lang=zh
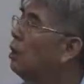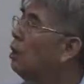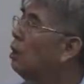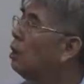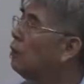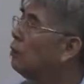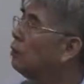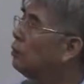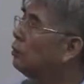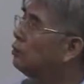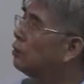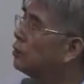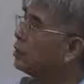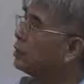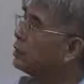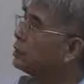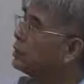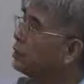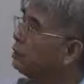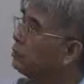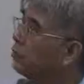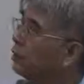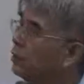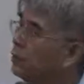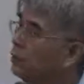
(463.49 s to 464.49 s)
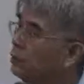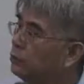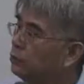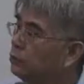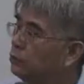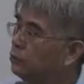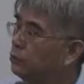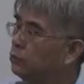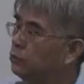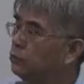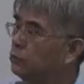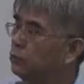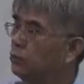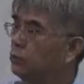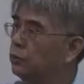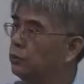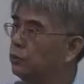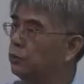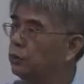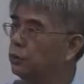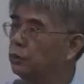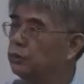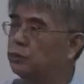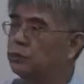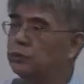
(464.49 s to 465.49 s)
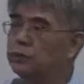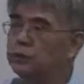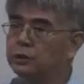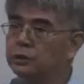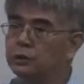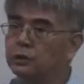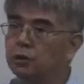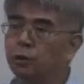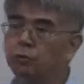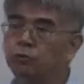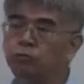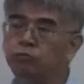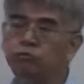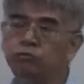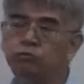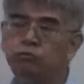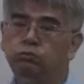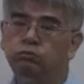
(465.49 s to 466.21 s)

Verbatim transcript: auto 这个字本来就是有那个自动、